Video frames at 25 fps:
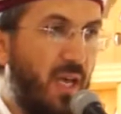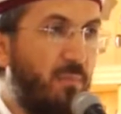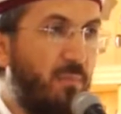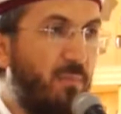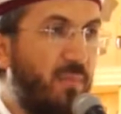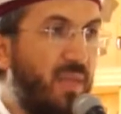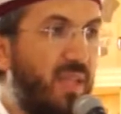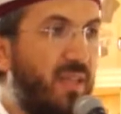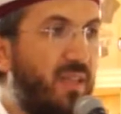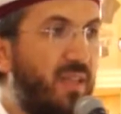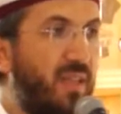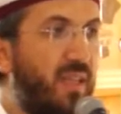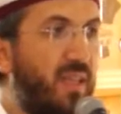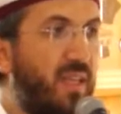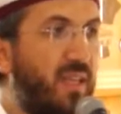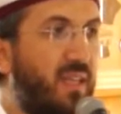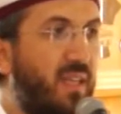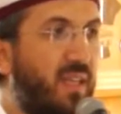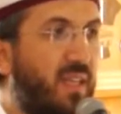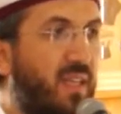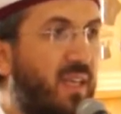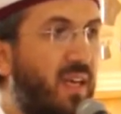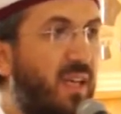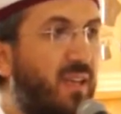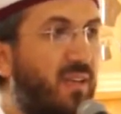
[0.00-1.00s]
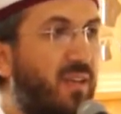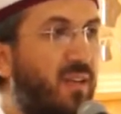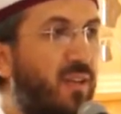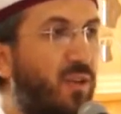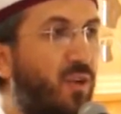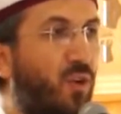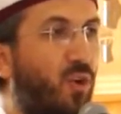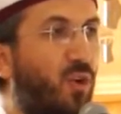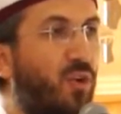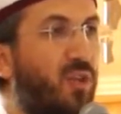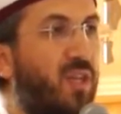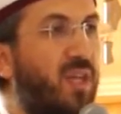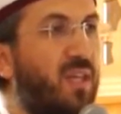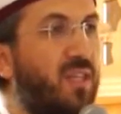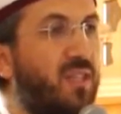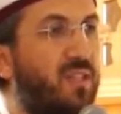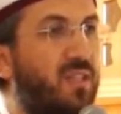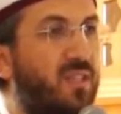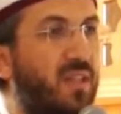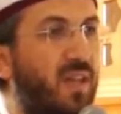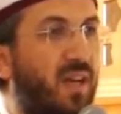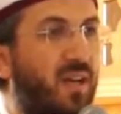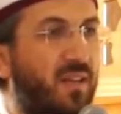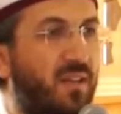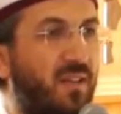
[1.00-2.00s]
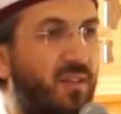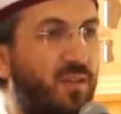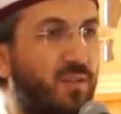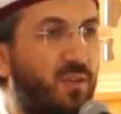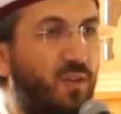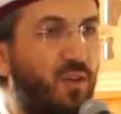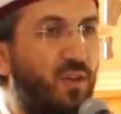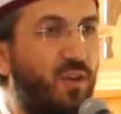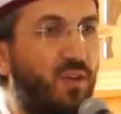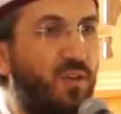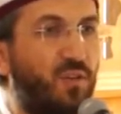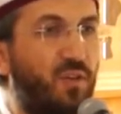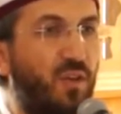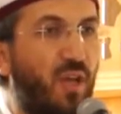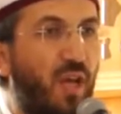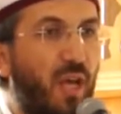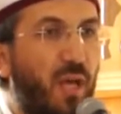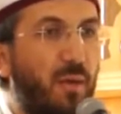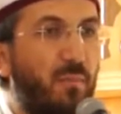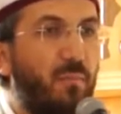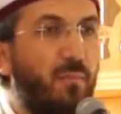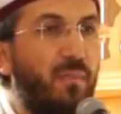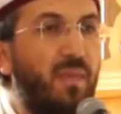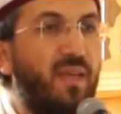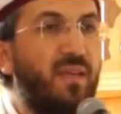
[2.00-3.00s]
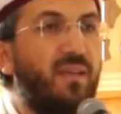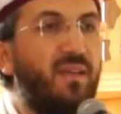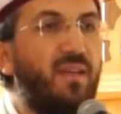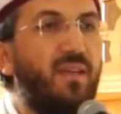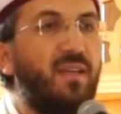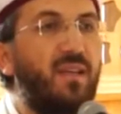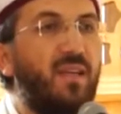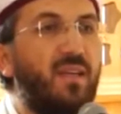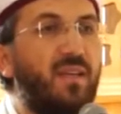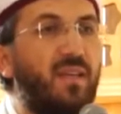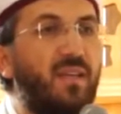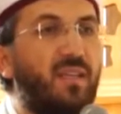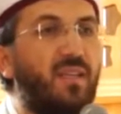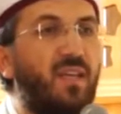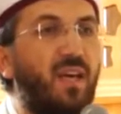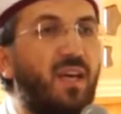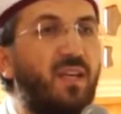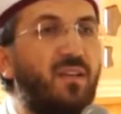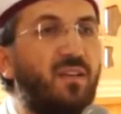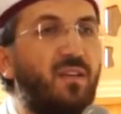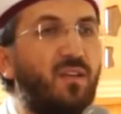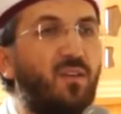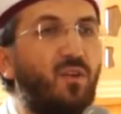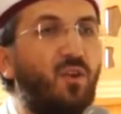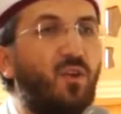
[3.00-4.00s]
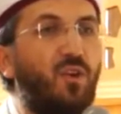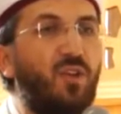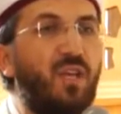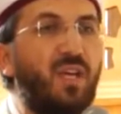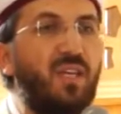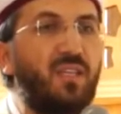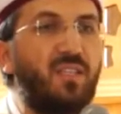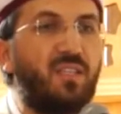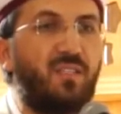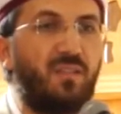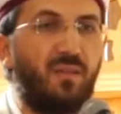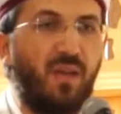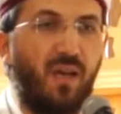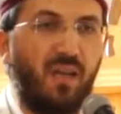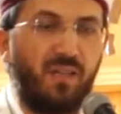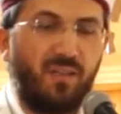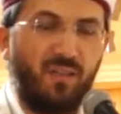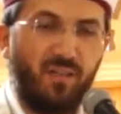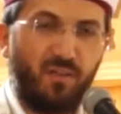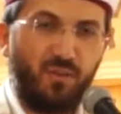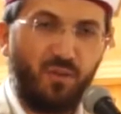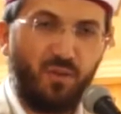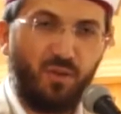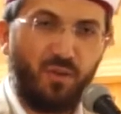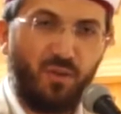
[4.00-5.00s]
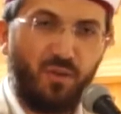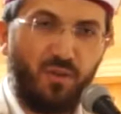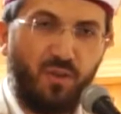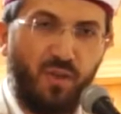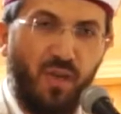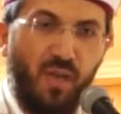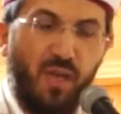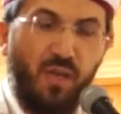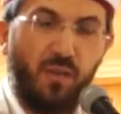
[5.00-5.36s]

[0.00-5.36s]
Medine'de kendini ona isnat ediyor, Medine'de kendini ona isnat ediyor.